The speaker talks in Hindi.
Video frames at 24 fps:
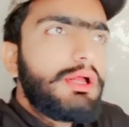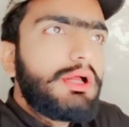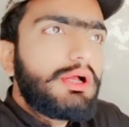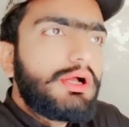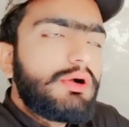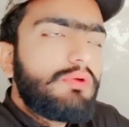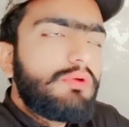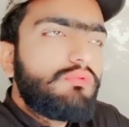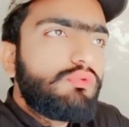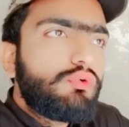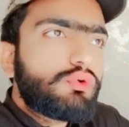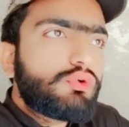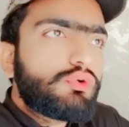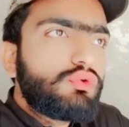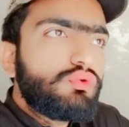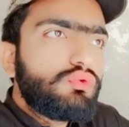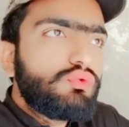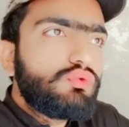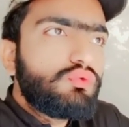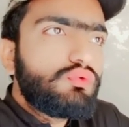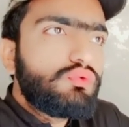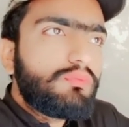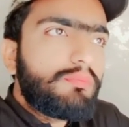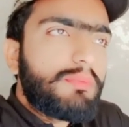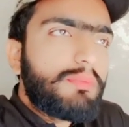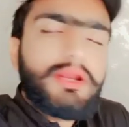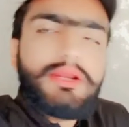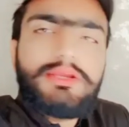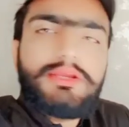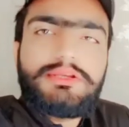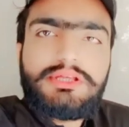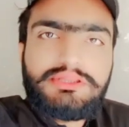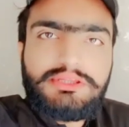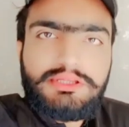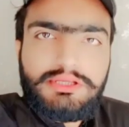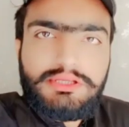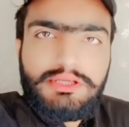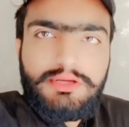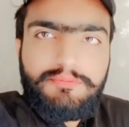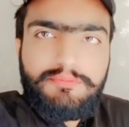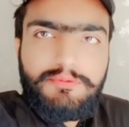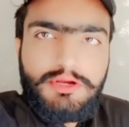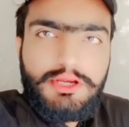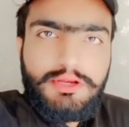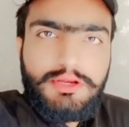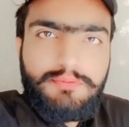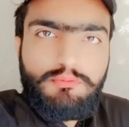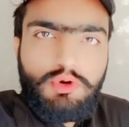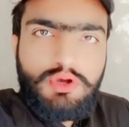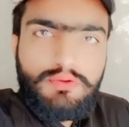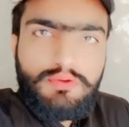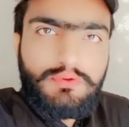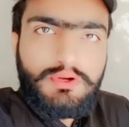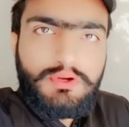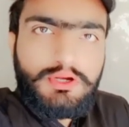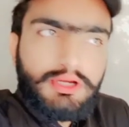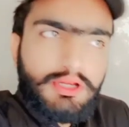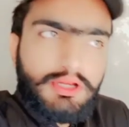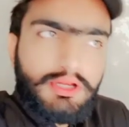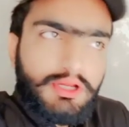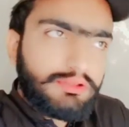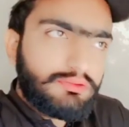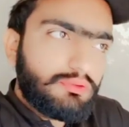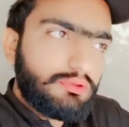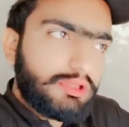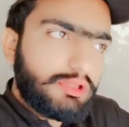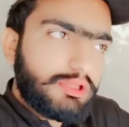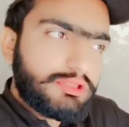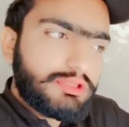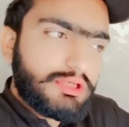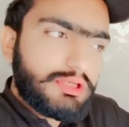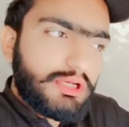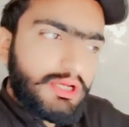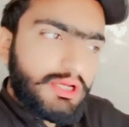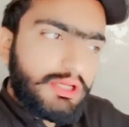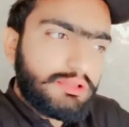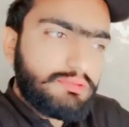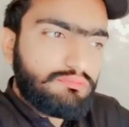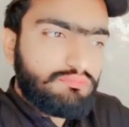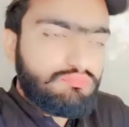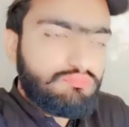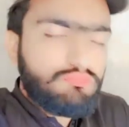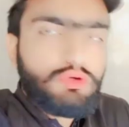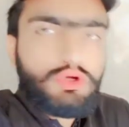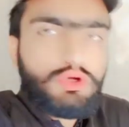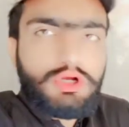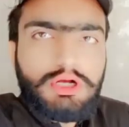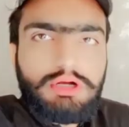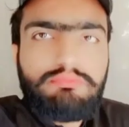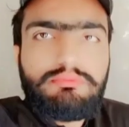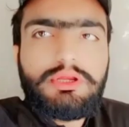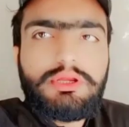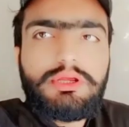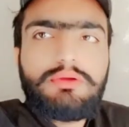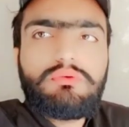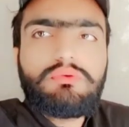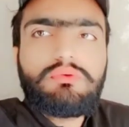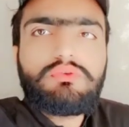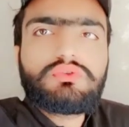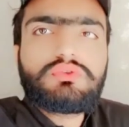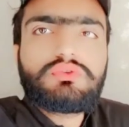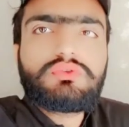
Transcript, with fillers: वो क्यों मारी जाती हैं अपने बॉयफ्रेंड के हाथों से शायद हमने उस